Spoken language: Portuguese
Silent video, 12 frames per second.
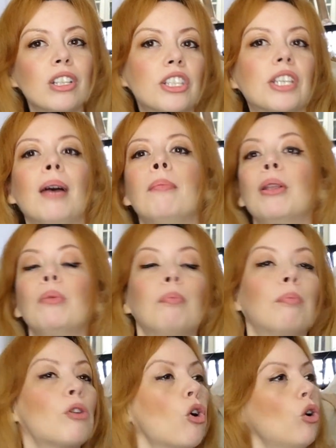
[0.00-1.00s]
esse cabelo
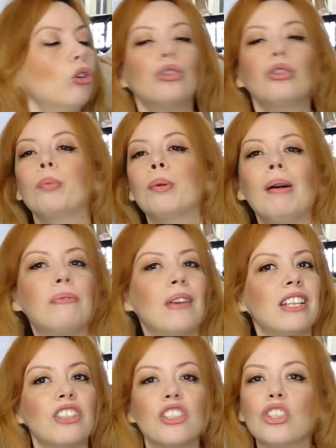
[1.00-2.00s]
pronto para uma
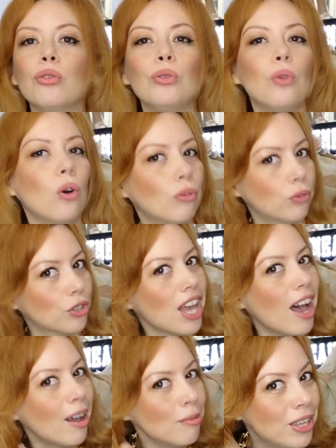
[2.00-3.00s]
festa de ano novo,
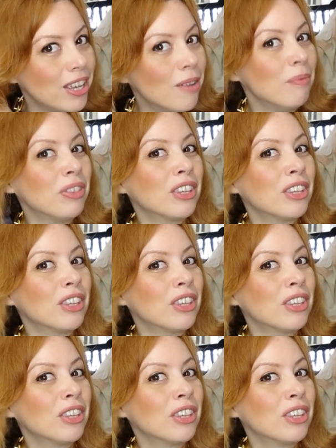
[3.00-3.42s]
sabe?